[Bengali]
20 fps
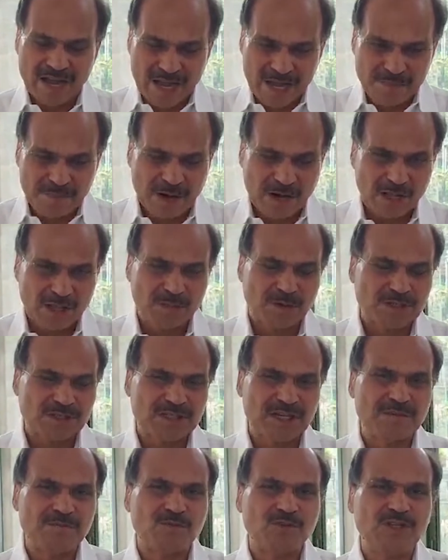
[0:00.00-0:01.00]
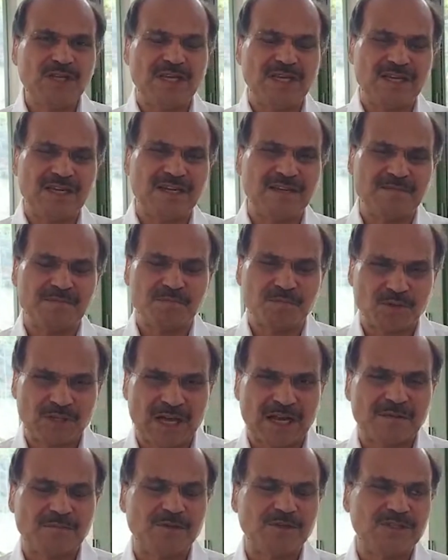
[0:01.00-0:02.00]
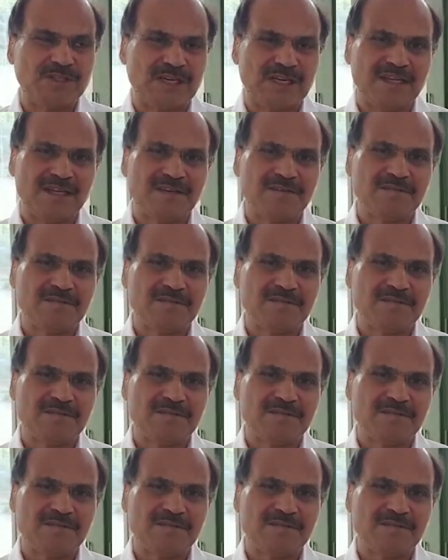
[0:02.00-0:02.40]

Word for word: এই ভারতবর্ষের মোদী প্রধানমন্ত্রী